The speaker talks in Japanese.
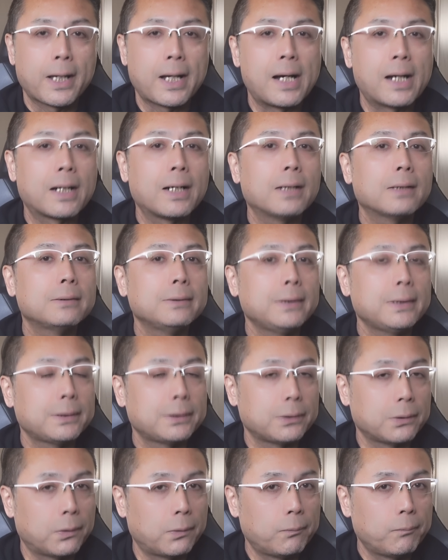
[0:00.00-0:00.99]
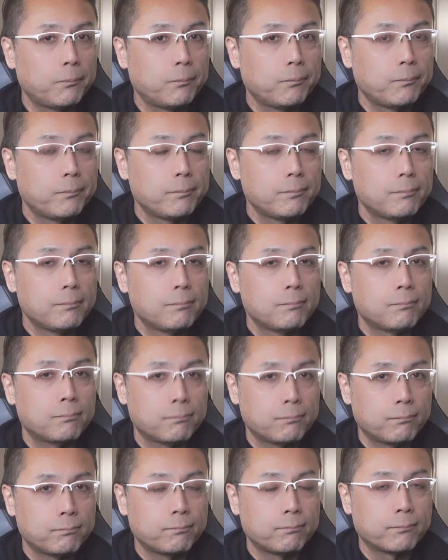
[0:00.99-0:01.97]
価格ですよ。
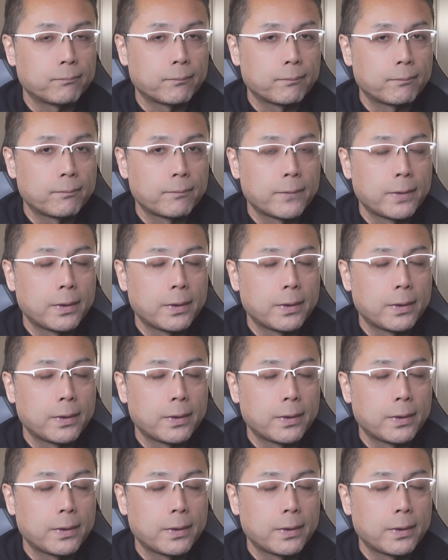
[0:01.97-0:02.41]
うん、